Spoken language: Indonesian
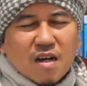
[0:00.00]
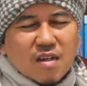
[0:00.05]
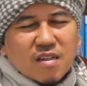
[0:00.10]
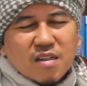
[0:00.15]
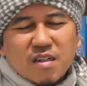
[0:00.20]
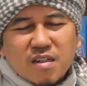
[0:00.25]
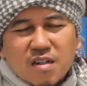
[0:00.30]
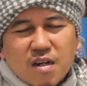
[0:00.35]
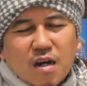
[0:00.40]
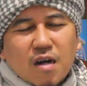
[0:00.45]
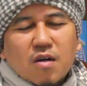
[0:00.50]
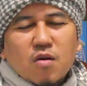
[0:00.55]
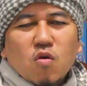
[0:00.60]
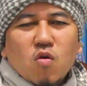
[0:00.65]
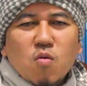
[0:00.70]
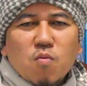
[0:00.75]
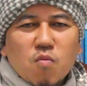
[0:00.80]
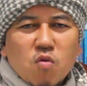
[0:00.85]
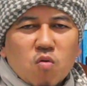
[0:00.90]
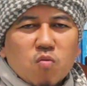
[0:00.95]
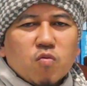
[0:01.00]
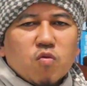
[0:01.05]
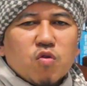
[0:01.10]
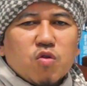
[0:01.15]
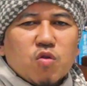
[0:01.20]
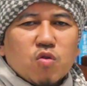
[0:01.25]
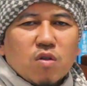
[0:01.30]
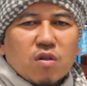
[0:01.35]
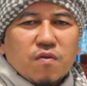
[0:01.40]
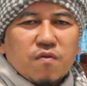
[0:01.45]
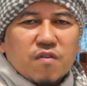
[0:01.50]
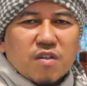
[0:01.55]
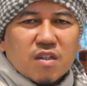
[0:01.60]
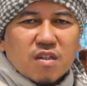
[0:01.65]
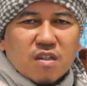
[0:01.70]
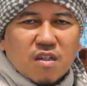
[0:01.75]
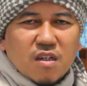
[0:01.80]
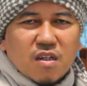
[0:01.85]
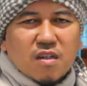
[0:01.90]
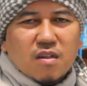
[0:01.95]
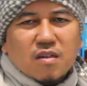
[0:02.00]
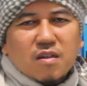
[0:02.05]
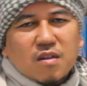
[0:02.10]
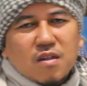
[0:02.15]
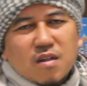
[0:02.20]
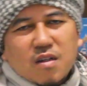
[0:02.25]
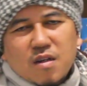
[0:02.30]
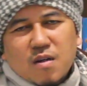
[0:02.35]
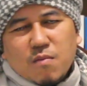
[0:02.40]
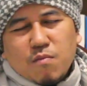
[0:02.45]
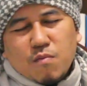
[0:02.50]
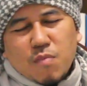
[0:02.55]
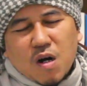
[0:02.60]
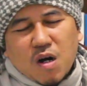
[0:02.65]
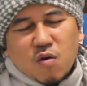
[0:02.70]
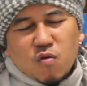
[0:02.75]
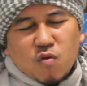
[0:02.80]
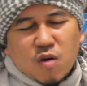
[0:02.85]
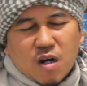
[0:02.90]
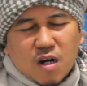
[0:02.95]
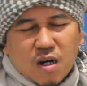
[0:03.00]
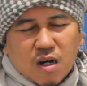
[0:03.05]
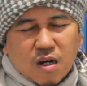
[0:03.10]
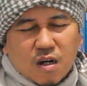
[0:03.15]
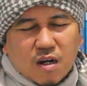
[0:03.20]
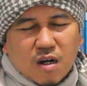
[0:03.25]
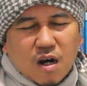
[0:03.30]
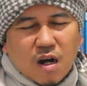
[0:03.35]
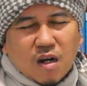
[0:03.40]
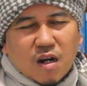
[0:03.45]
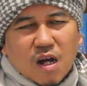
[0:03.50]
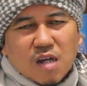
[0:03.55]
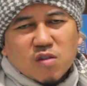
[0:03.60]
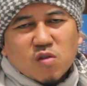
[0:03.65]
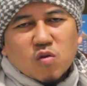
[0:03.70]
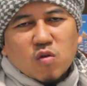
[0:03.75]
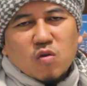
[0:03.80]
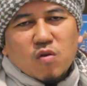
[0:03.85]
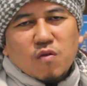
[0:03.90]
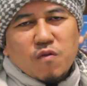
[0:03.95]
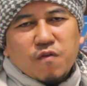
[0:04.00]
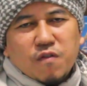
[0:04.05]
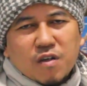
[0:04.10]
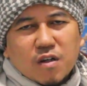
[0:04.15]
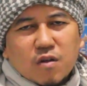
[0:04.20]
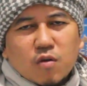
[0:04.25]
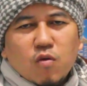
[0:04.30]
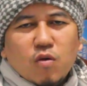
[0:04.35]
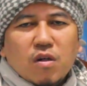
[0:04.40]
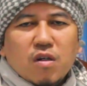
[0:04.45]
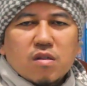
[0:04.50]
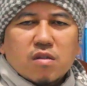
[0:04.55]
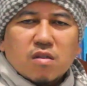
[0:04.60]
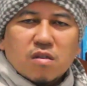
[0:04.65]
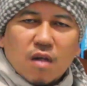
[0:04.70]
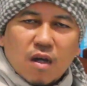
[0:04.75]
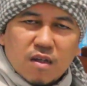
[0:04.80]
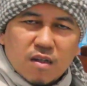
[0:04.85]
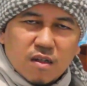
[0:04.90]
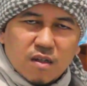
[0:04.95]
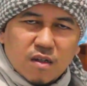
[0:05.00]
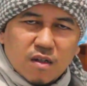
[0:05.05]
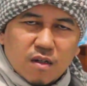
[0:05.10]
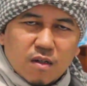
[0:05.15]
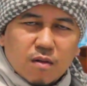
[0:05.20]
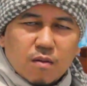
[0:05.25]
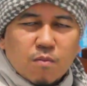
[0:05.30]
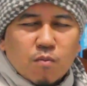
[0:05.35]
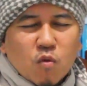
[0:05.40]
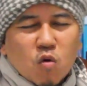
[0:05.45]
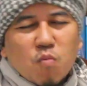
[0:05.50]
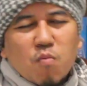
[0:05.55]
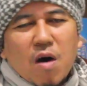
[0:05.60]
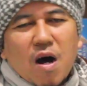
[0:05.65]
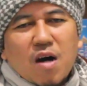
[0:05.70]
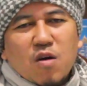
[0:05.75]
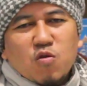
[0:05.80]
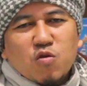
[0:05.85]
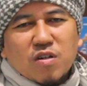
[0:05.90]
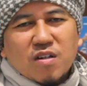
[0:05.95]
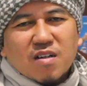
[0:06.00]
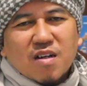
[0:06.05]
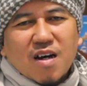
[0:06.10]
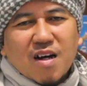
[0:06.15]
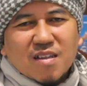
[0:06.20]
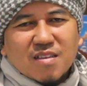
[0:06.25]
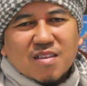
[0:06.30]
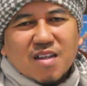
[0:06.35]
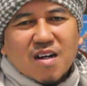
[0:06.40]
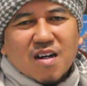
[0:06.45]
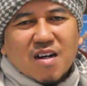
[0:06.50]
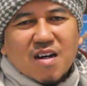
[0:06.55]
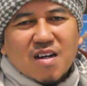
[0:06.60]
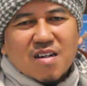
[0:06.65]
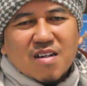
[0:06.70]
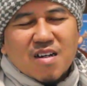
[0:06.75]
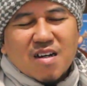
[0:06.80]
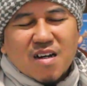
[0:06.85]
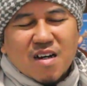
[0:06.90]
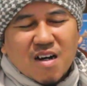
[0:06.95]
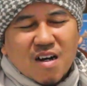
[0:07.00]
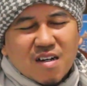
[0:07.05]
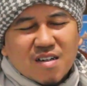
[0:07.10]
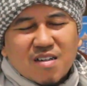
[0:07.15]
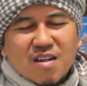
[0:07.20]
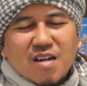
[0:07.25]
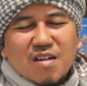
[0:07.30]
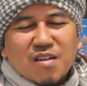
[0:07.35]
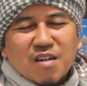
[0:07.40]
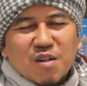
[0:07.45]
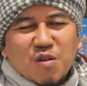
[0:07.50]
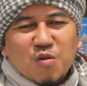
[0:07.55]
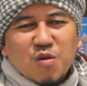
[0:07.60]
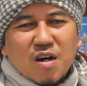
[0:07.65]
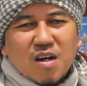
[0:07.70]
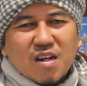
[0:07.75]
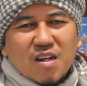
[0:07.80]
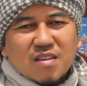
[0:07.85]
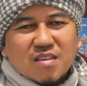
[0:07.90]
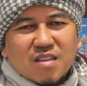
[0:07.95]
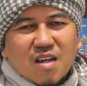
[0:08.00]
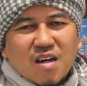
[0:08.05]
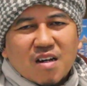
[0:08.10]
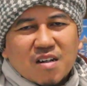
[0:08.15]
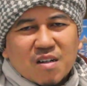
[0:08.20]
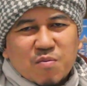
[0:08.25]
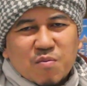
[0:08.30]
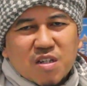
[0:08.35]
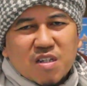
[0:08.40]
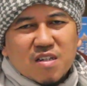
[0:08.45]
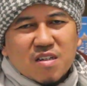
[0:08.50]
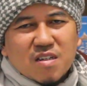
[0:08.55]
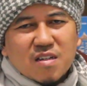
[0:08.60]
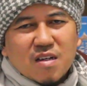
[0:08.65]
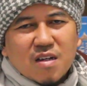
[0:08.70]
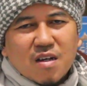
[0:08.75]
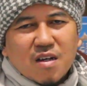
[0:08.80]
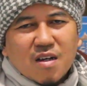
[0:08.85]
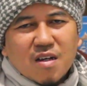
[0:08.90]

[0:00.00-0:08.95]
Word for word: kaidah umum usul fikih bahwa al aslu fi kulli sayin mubahun hatta kana adalilu ala tahrimihi.